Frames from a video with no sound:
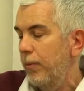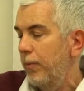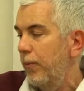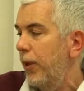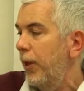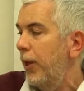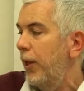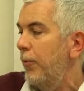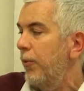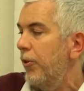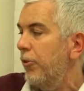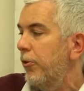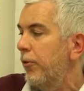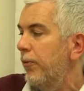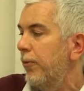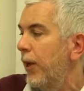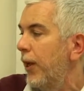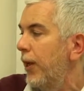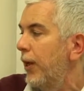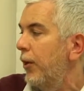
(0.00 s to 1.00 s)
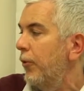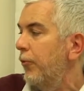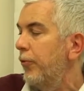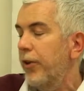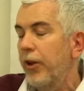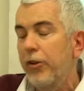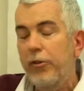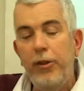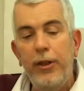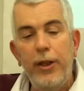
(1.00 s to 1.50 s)
in lingua slovena o
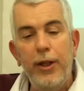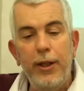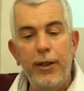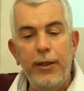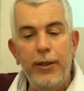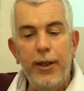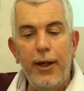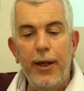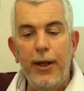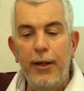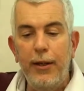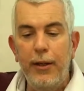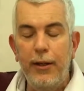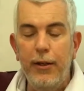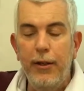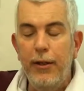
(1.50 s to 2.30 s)
frasi dialettali